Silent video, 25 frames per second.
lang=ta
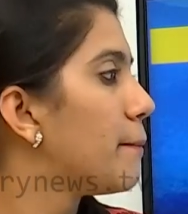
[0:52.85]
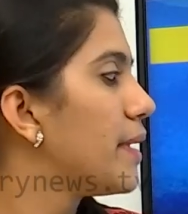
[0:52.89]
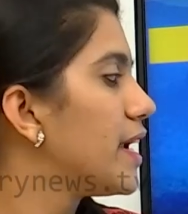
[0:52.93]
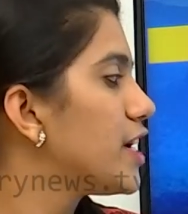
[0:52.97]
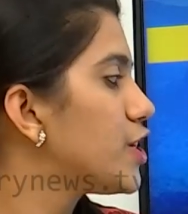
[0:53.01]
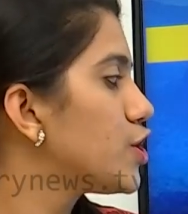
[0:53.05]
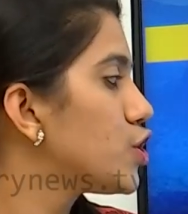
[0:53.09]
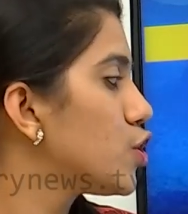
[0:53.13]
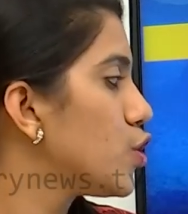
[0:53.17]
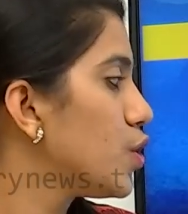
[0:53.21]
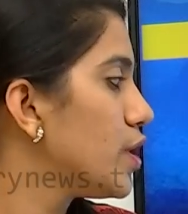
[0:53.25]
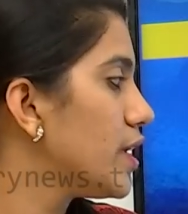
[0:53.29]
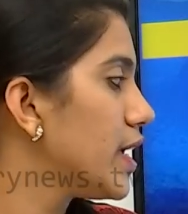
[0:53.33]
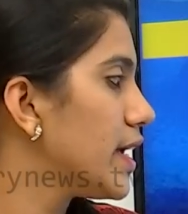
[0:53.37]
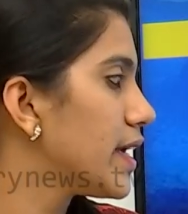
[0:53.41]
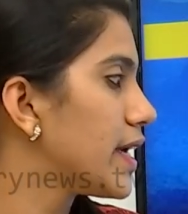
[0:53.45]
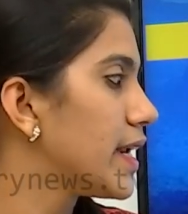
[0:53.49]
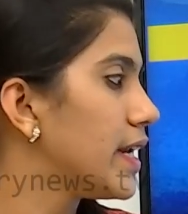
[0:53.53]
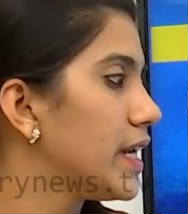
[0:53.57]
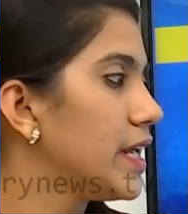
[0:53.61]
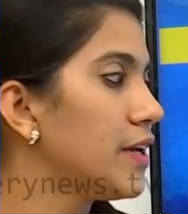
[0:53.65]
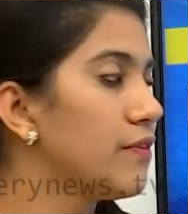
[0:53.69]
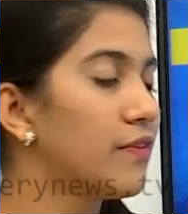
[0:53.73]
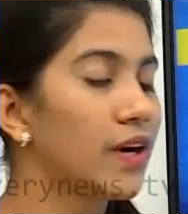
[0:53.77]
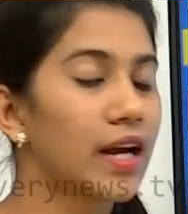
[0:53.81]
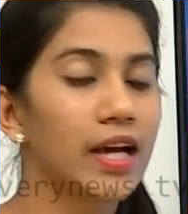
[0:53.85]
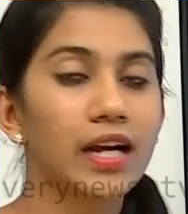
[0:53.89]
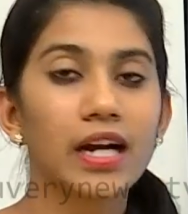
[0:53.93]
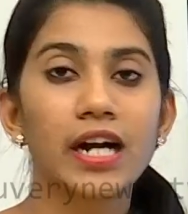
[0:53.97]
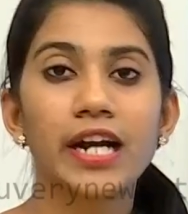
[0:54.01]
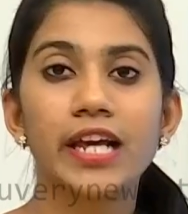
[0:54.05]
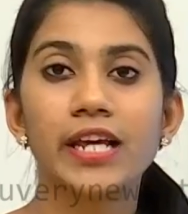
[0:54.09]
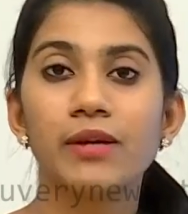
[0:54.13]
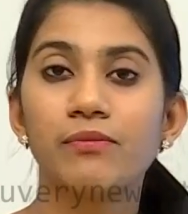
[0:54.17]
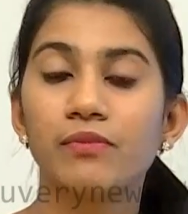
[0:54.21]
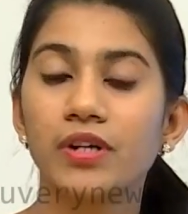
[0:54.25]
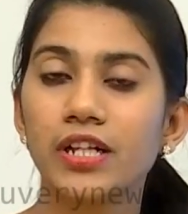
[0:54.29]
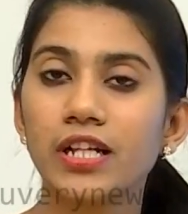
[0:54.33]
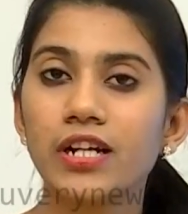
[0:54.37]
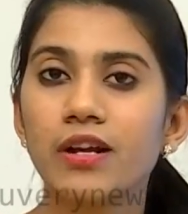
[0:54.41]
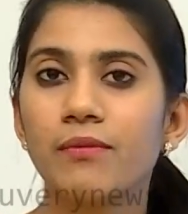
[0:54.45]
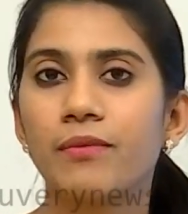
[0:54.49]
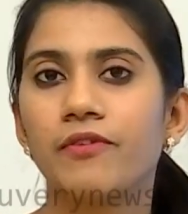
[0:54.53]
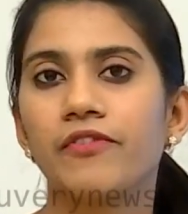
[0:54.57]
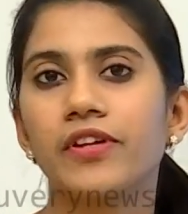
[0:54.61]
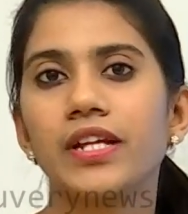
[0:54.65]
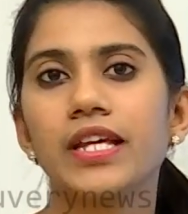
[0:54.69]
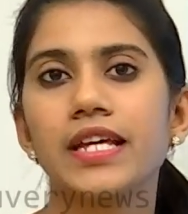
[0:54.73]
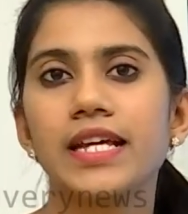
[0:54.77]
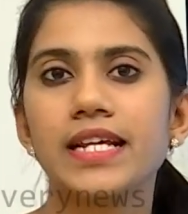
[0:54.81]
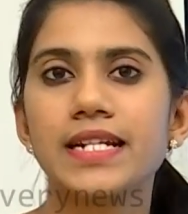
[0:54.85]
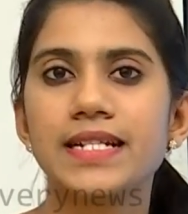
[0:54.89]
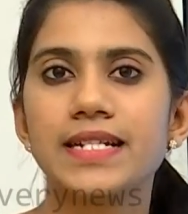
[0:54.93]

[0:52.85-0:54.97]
பெட்ரோலிய எண்ணெய் வளங்களையும் வந்து நம்ம வந்து